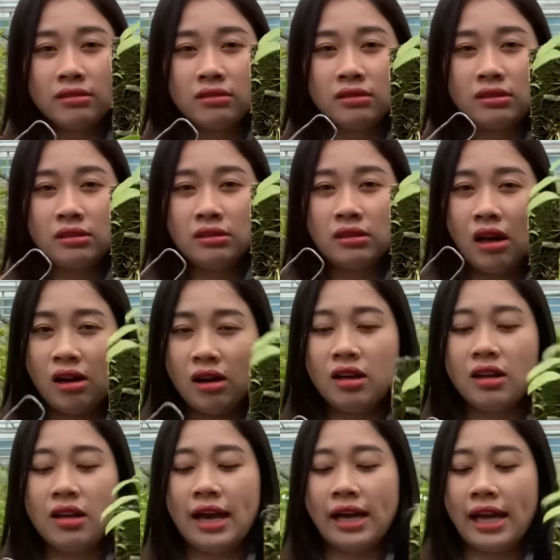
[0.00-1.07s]
bản đó.
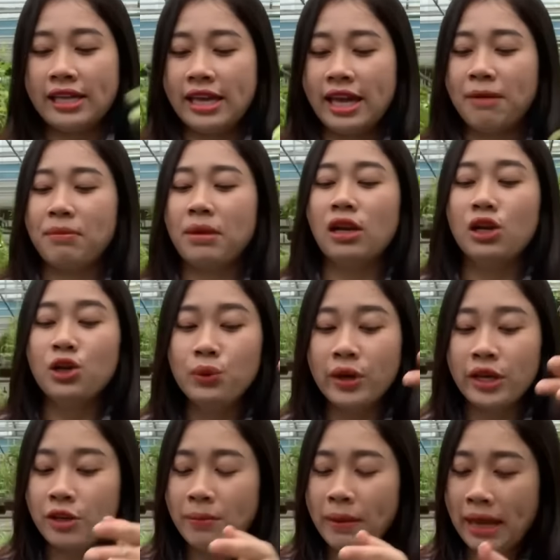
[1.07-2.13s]
Cả nhà mình lưu ý
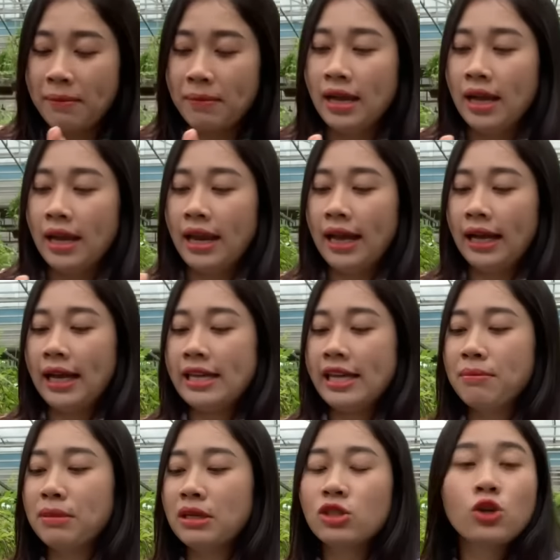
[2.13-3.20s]
giúp em là cả nhà
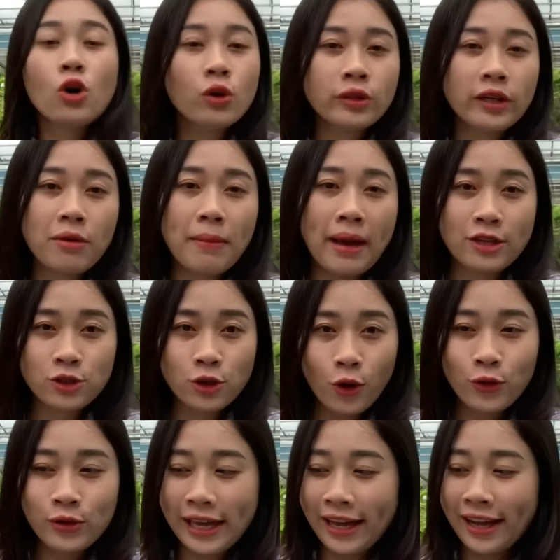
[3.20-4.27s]
mình chốt theo mã số
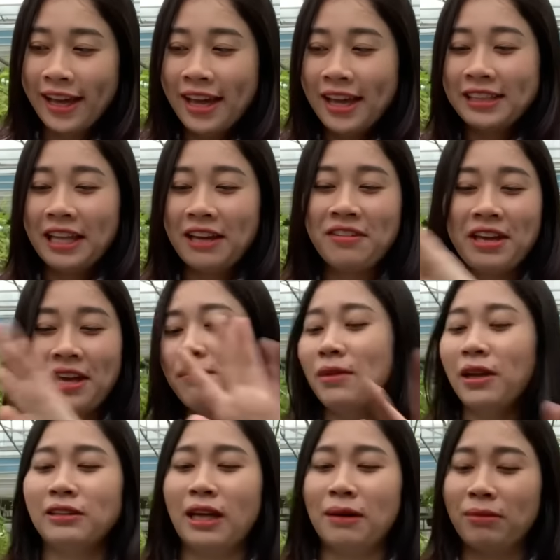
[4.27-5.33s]
nha, tại vì em
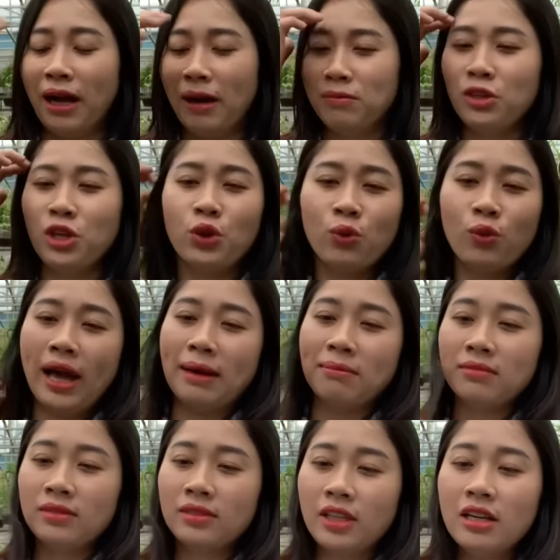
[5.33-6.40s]
lên thập cẩm nhiều lắm,
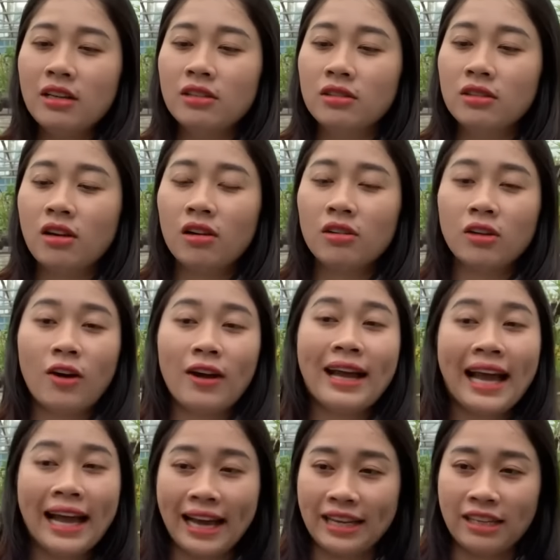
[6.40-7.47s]
tí nữa còn có
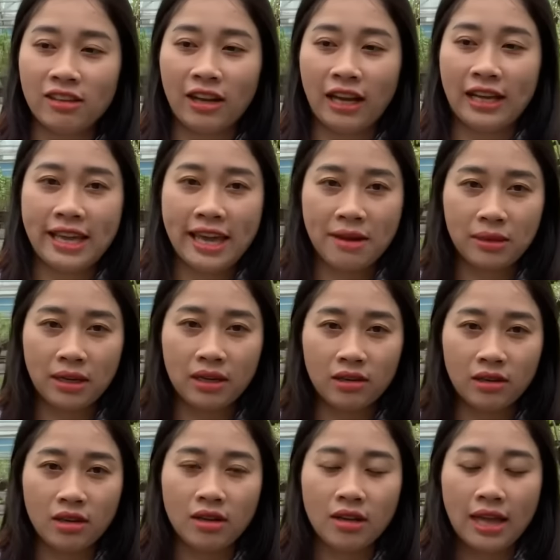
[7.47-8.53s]
hai cho cả nhà mình
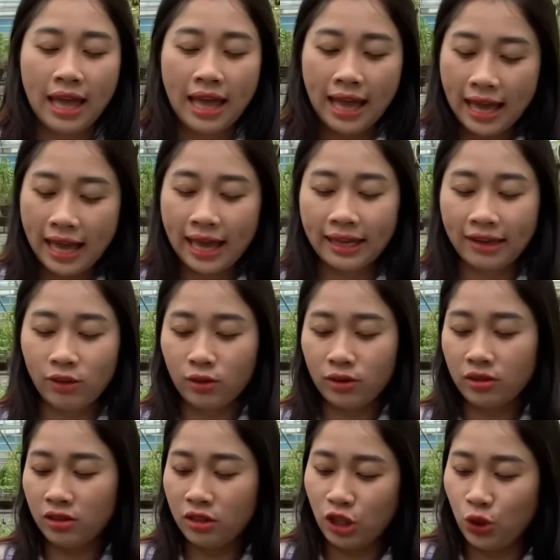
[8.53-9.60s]
nữa, hai đồ
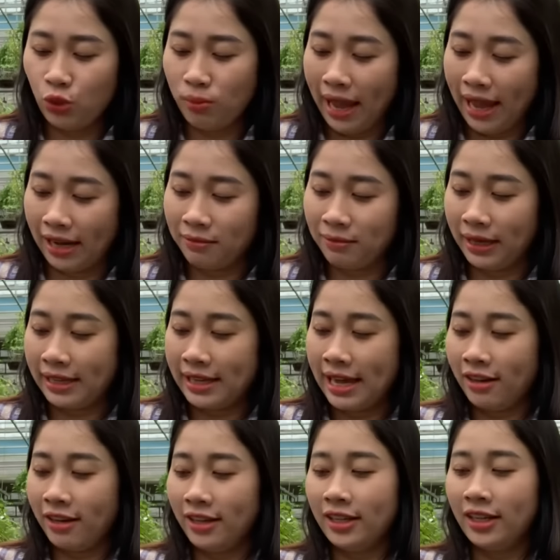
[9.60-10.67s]
nữa nhiều mã lắm cả nhà
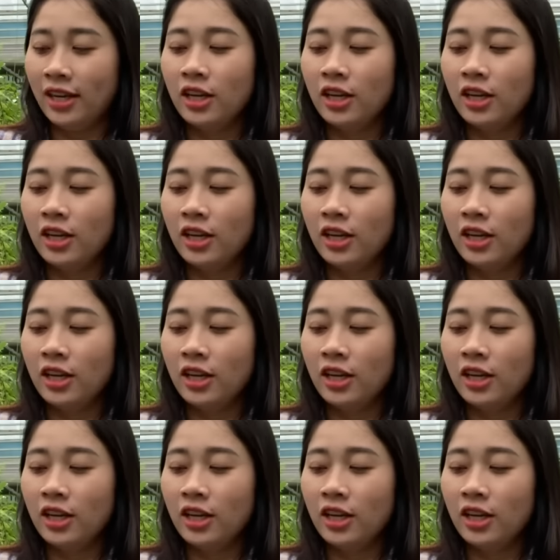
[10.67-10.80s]
ơi.